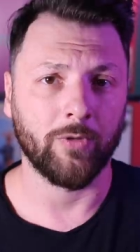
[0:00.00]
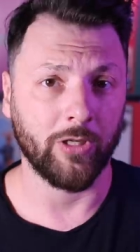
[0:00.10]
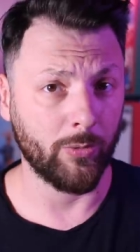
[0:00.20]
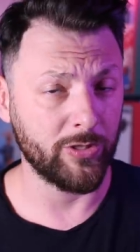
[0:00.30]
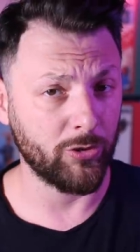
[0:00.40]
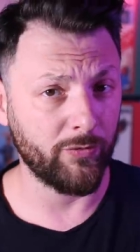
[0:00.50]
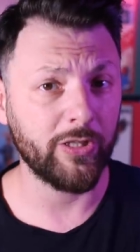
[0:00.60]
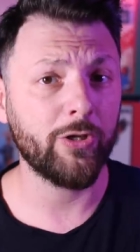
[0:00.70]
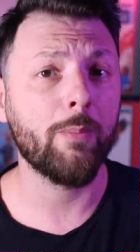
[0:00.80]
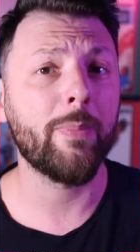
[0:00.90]
In questo
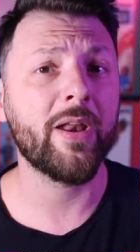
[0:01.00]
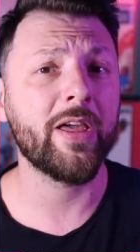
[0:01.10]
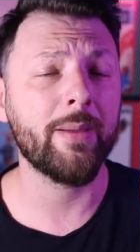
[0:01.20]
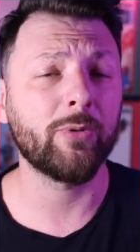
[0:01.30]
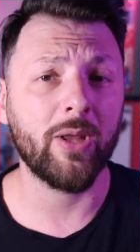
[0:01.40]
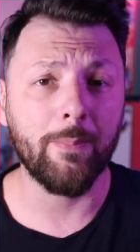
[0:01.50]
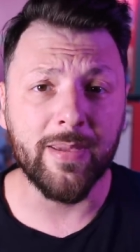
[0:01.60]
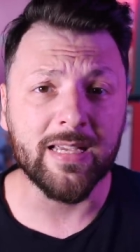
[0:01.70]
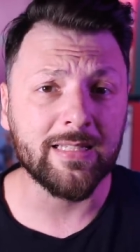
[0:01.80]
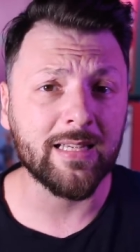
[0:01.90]
video parleremo del
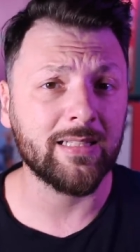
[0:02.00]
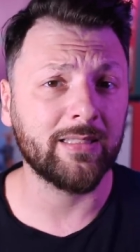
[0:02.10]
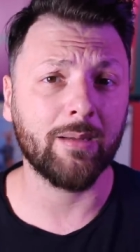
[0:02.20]
business del